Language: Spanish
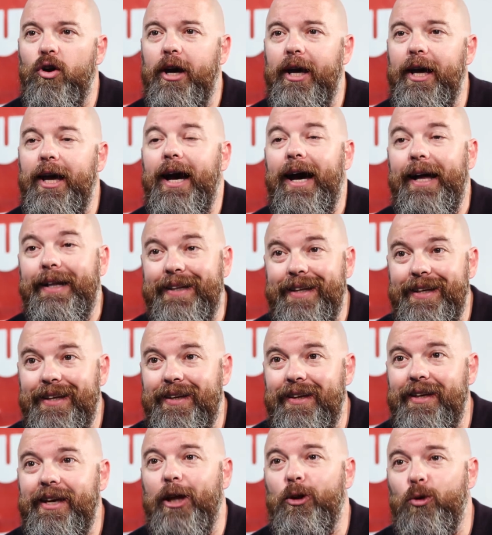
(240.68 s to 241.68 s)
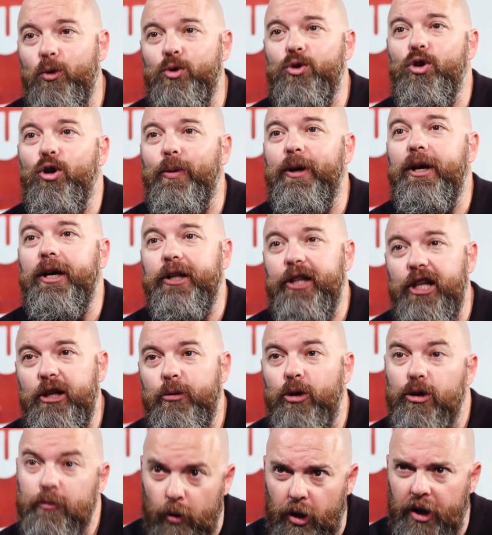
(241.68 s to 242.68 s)
que a ti y a tus
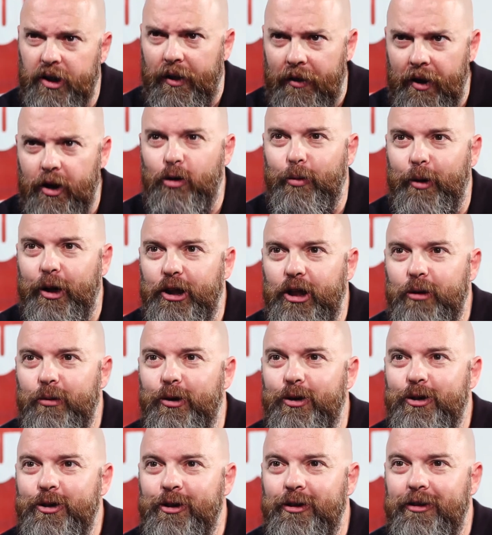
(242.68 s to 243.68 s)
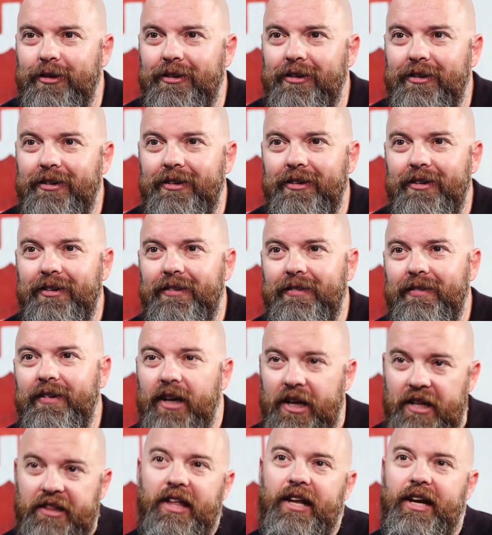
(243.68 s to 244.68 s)
objetivos, porque tendrás objetivos, ¿no?
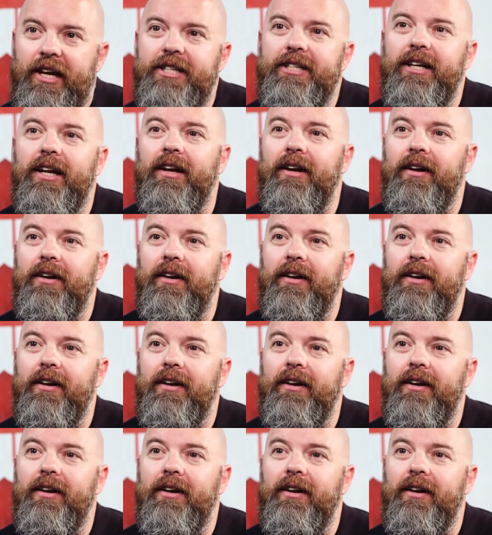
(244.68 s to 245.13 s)
Le interesan.